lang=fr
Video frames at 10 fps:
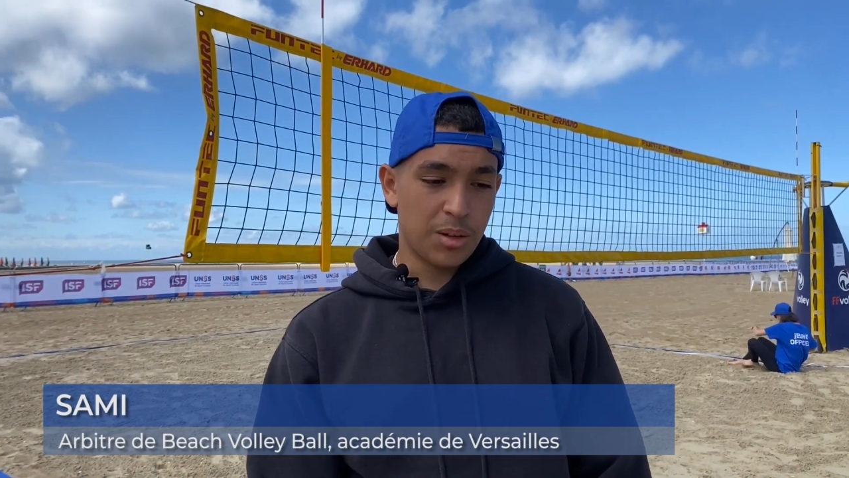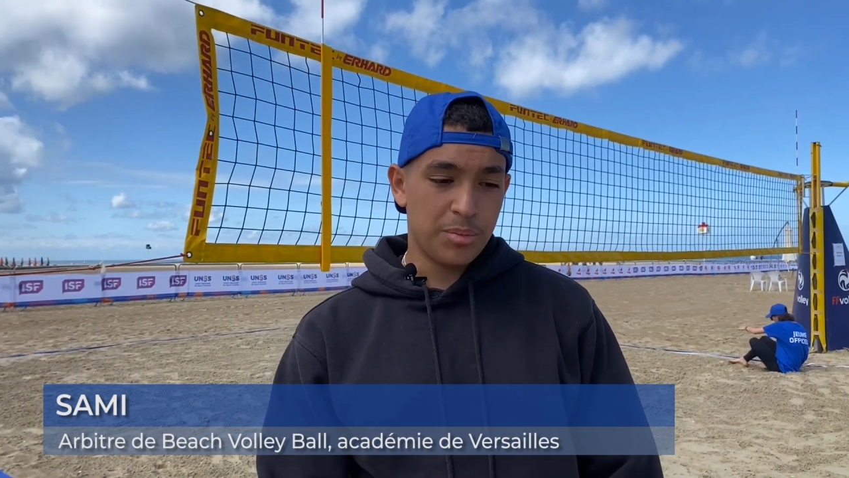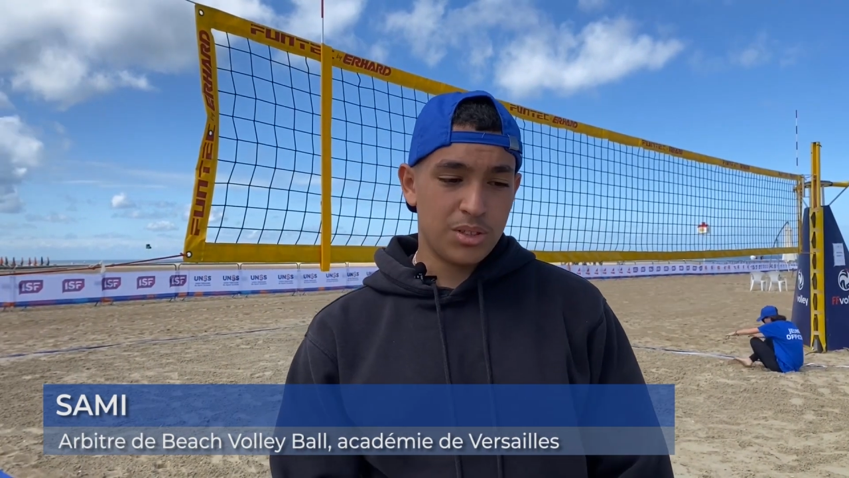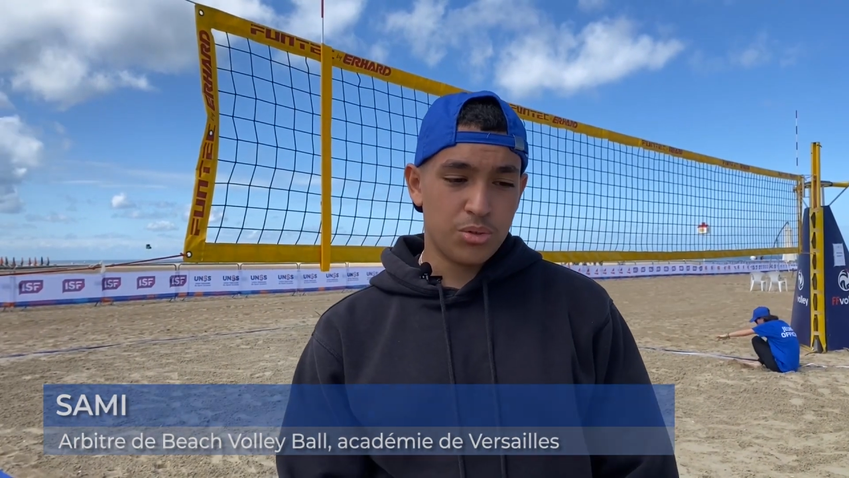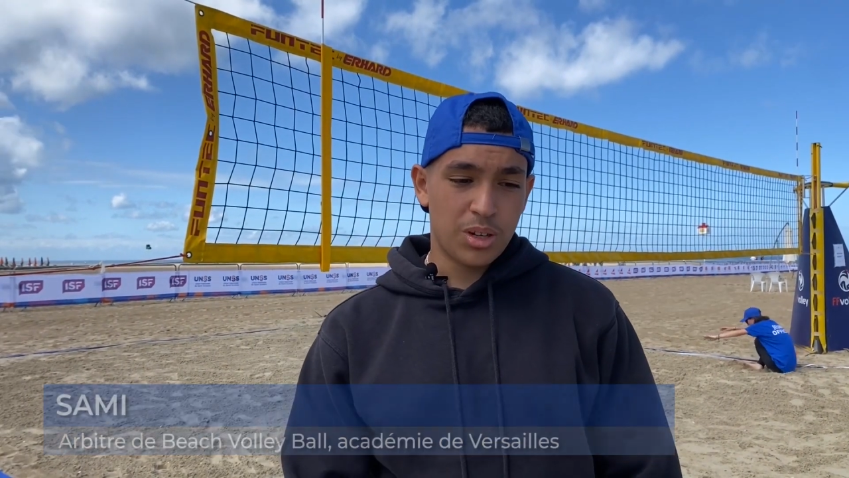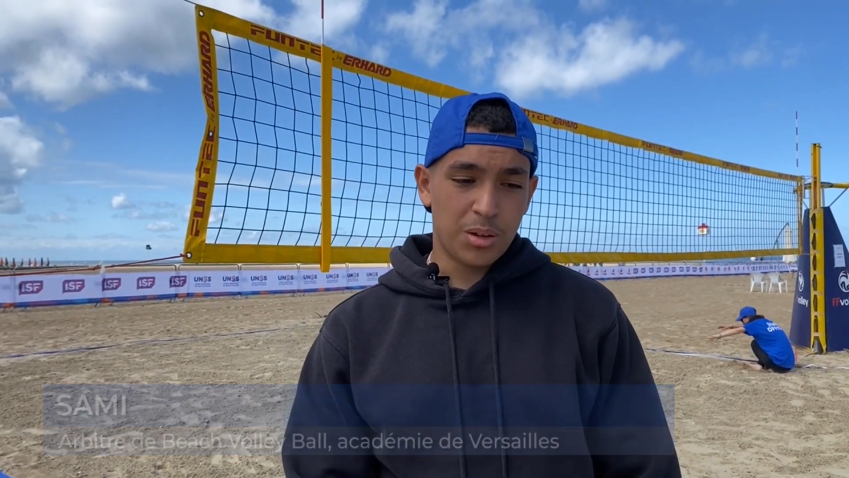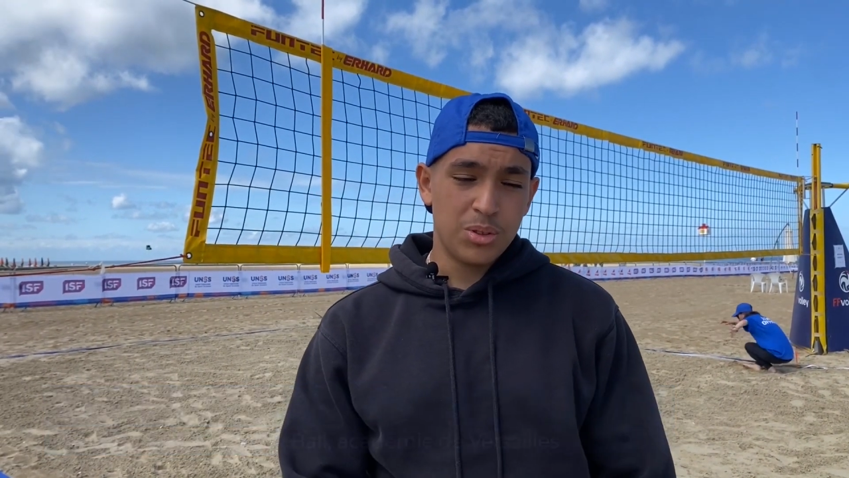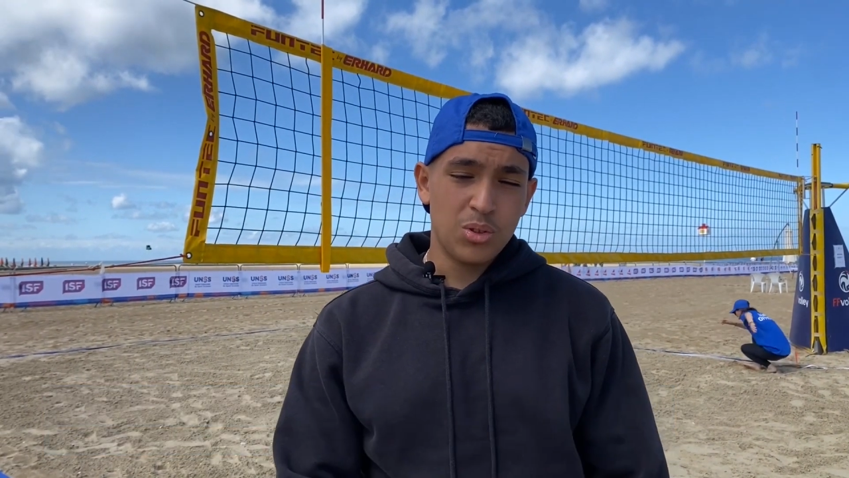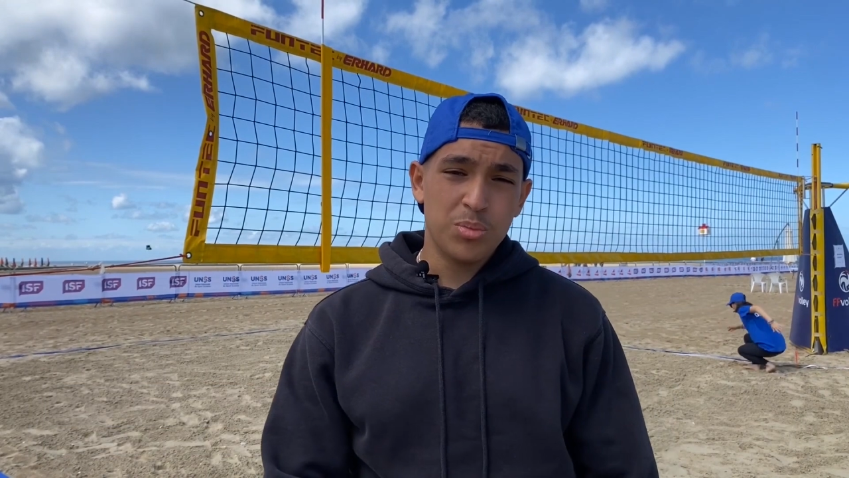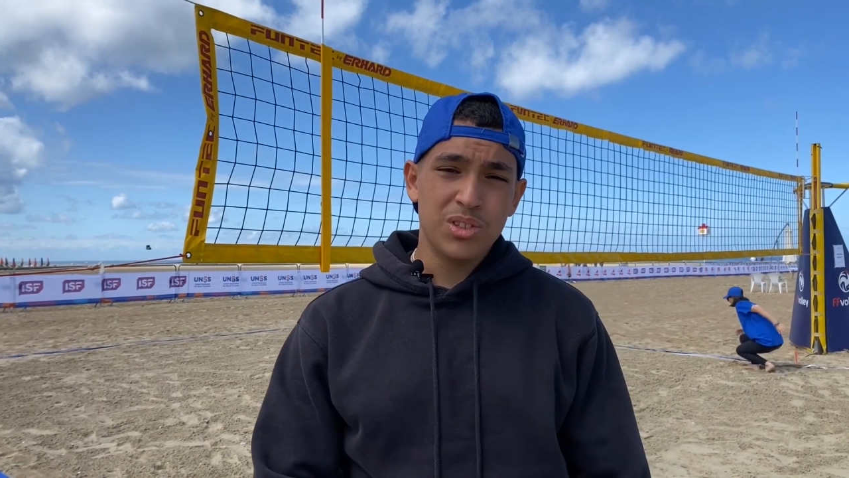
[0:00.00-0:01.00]
Arbitre, je suis
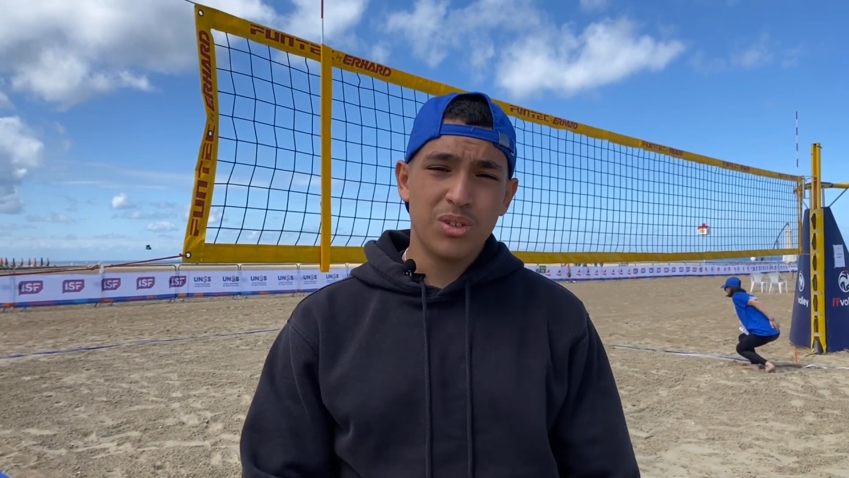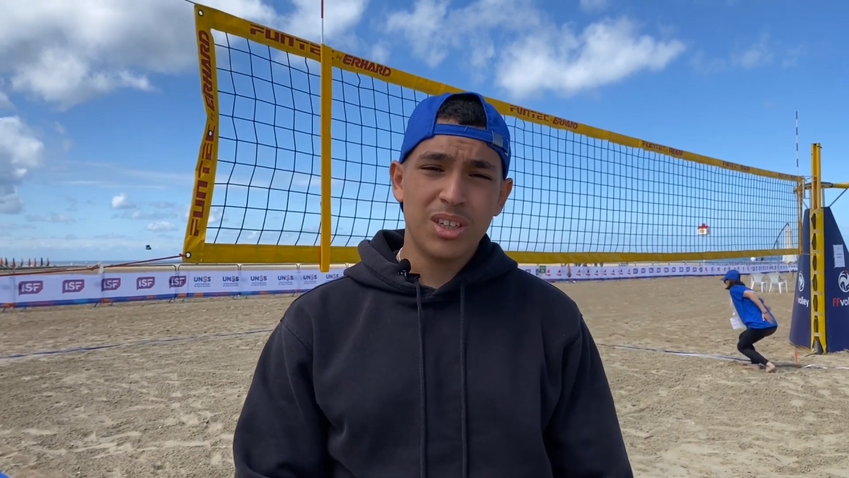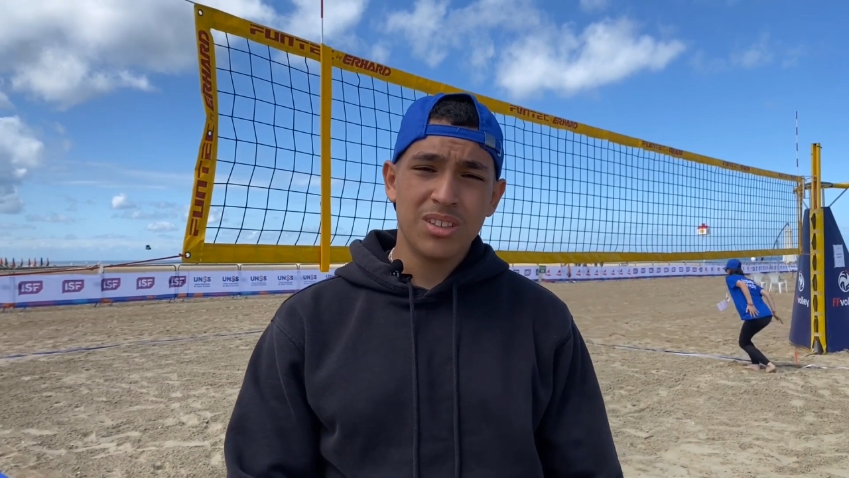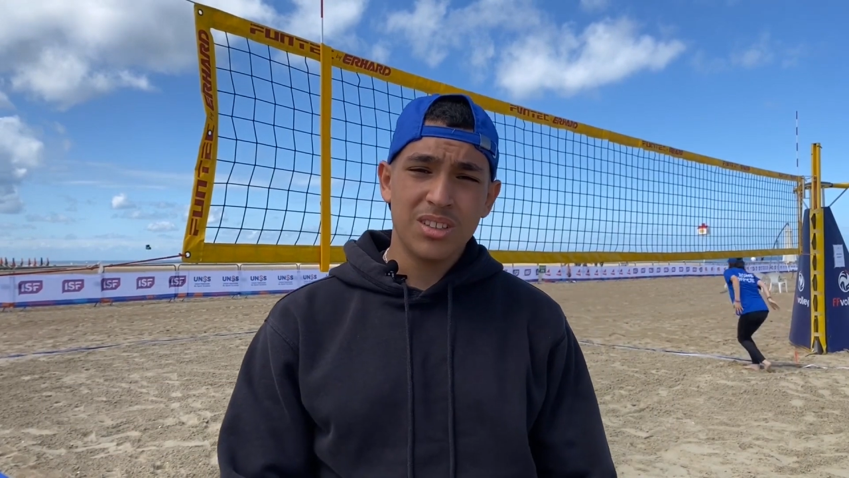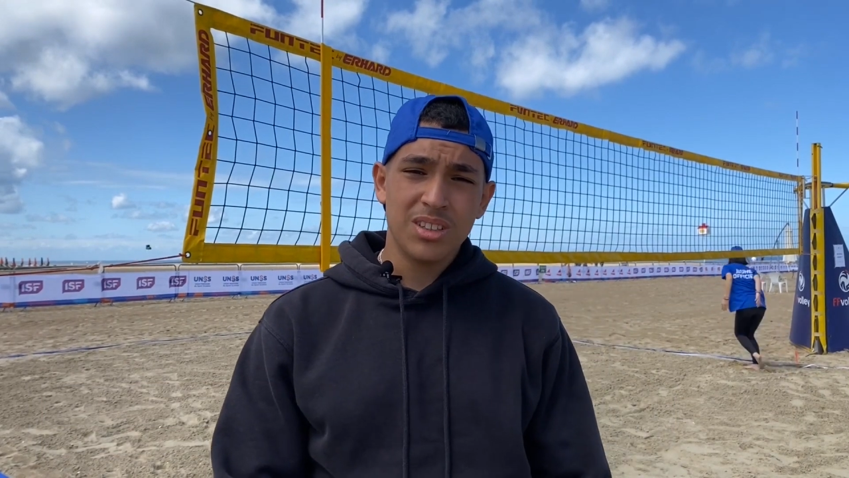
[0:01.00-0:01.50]
arbitre de beach volley.